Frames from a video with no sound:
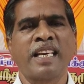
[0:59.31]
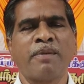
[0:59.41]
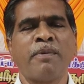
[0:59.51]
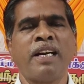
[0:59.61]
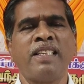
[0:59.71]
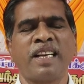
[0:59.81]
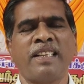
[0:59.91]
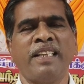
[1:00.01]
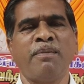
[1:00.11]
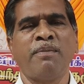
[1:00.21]
சிரமங்களை
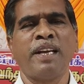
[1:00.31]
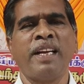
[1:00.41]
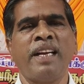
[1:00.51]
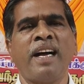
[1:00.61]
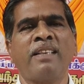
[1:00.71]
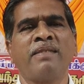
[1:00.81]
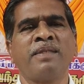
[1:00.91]
சந்தித்தபடியினால்